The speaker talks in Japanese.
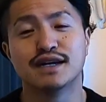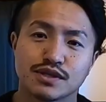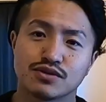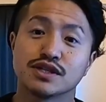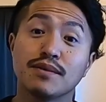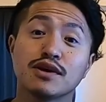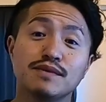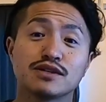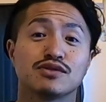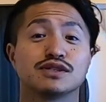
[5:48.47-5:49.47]
まあ、その砂漠
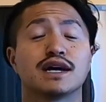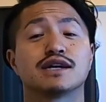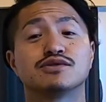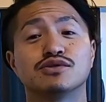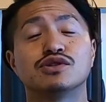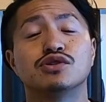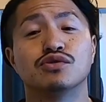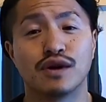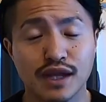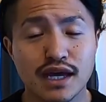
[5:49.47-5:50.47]
マラソンに参加するってい
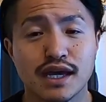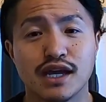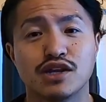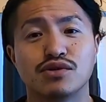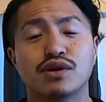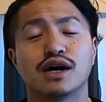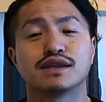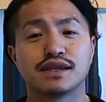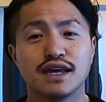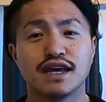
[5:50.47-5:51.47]
うのはね、理由があっ